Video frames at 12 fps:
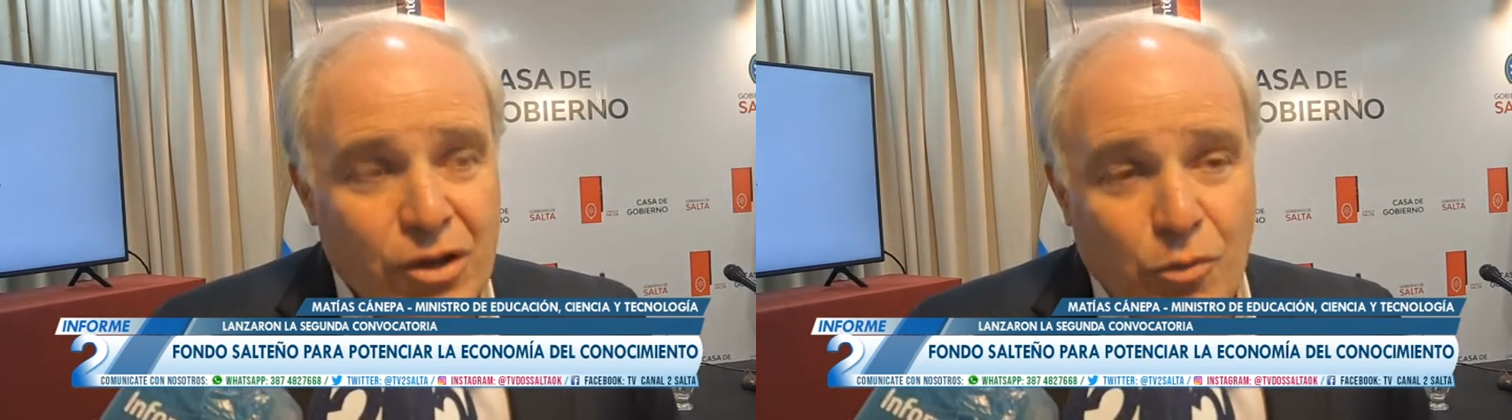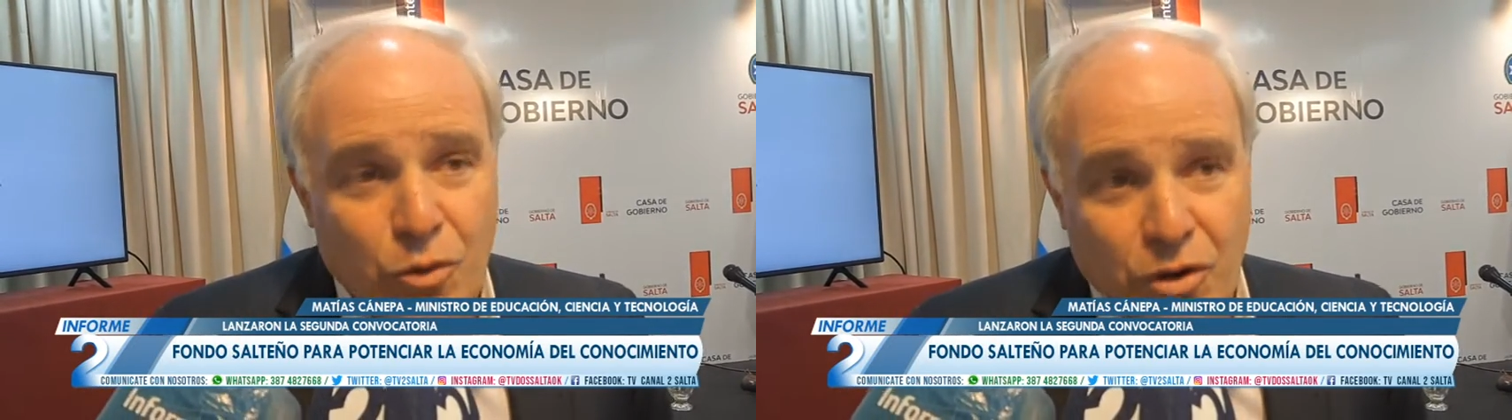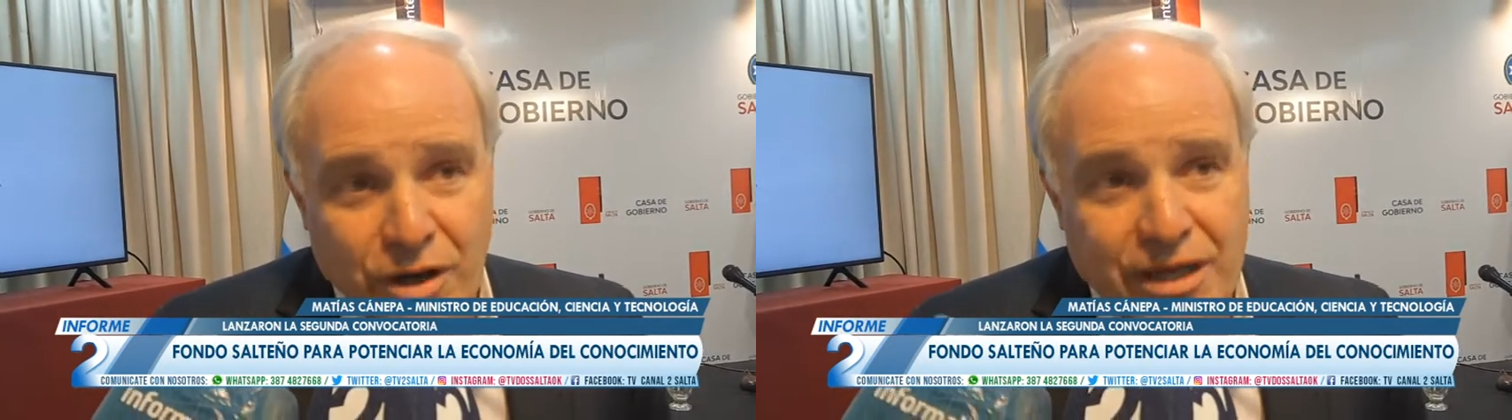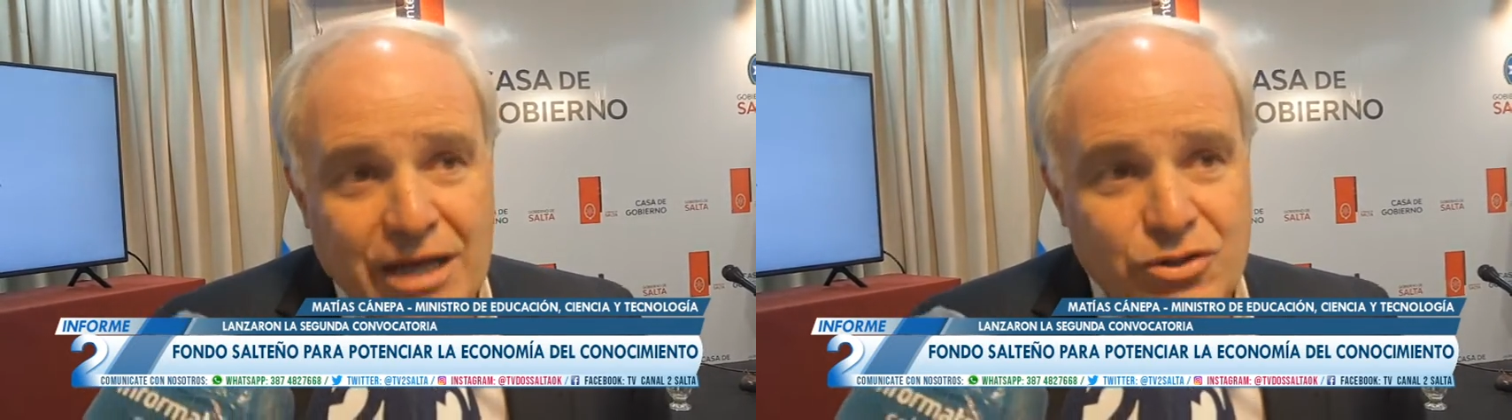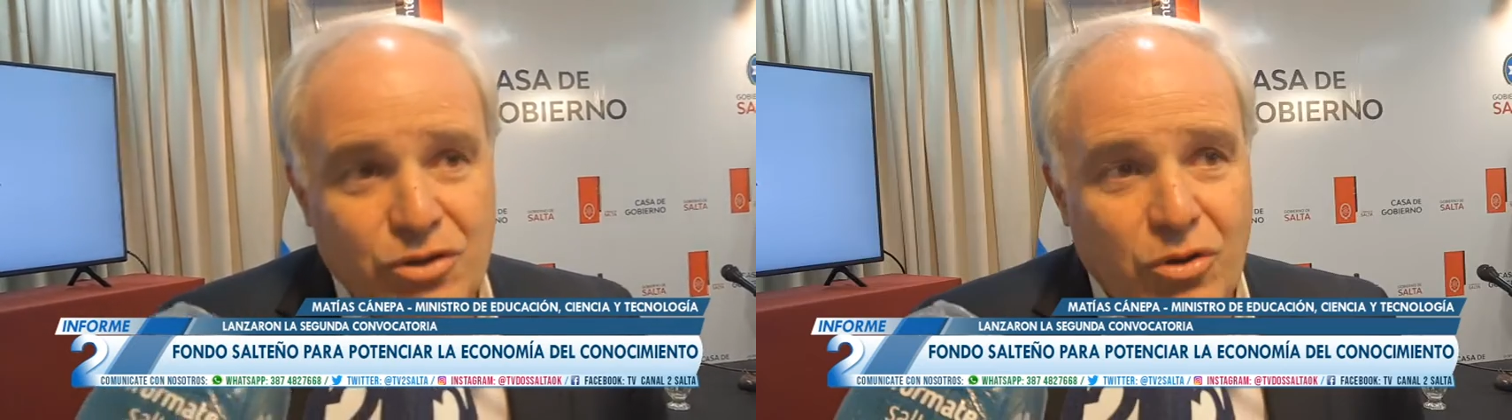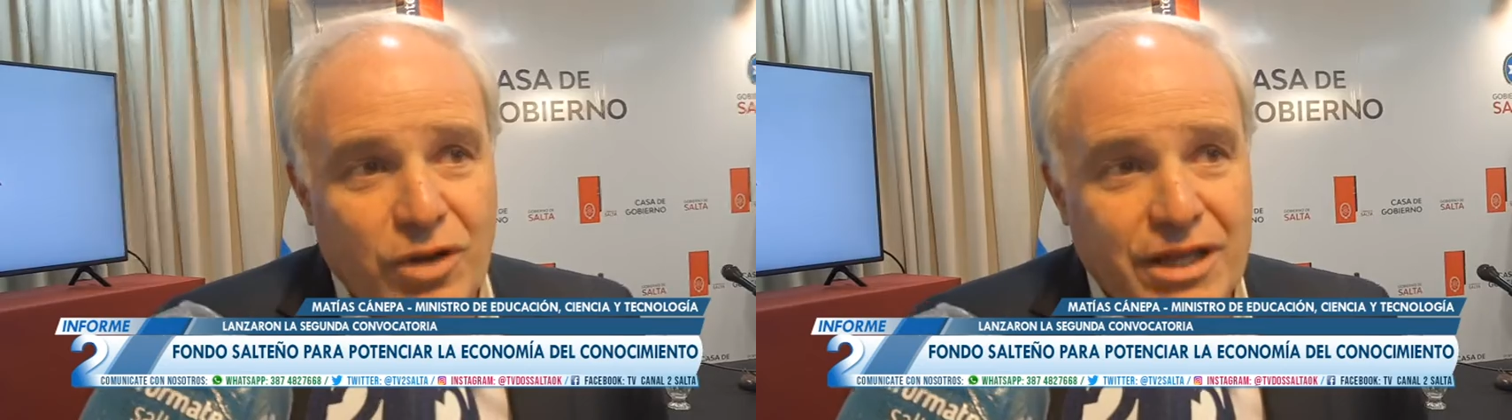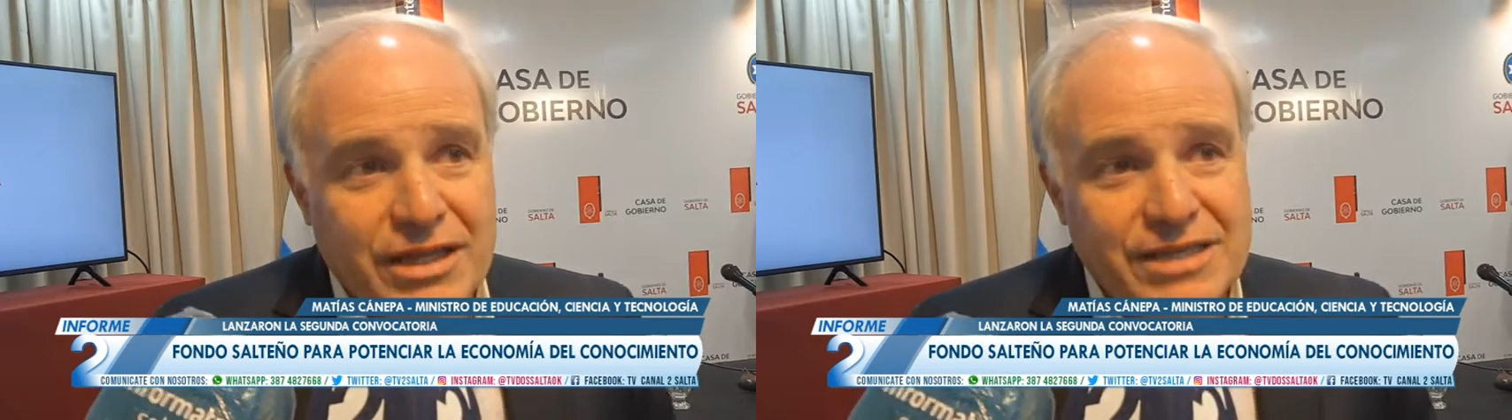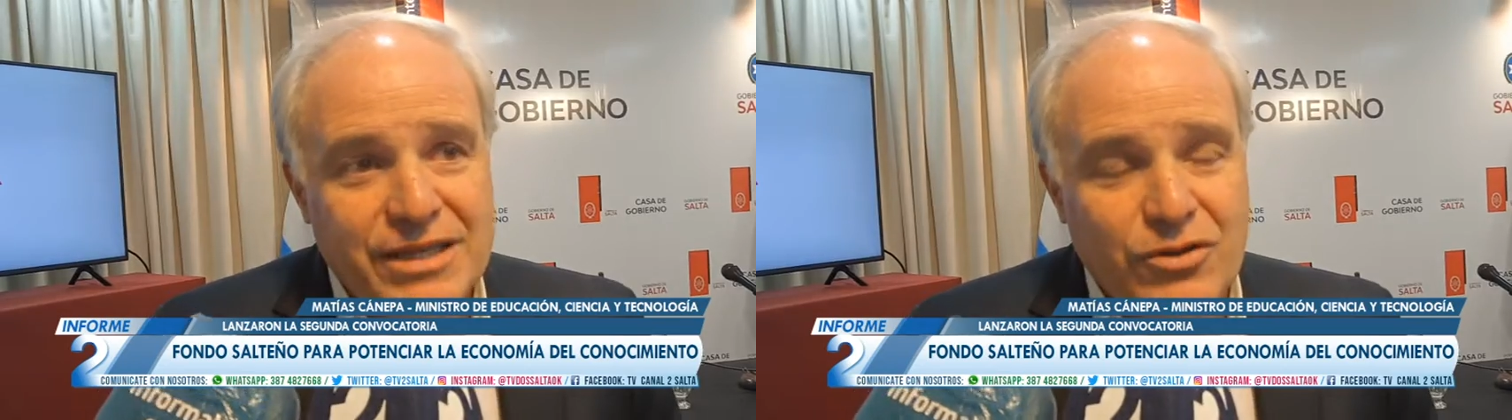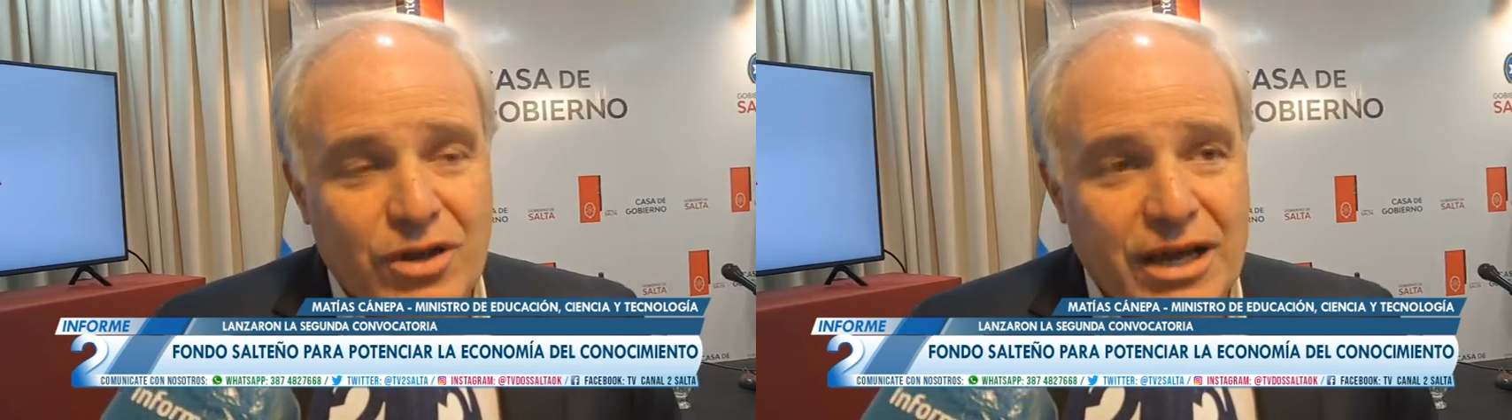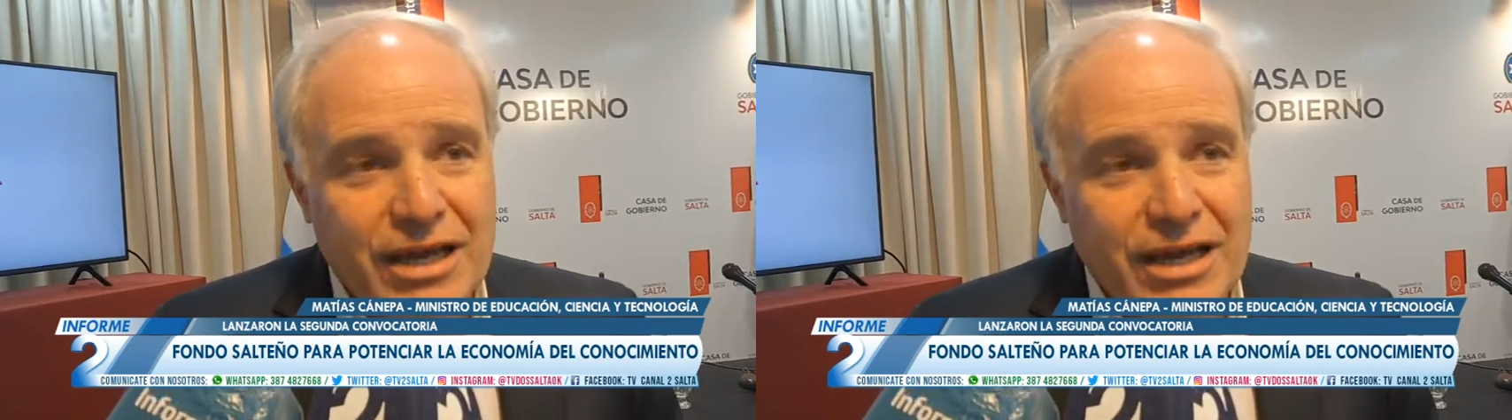como en el caso de lo que está haciendo la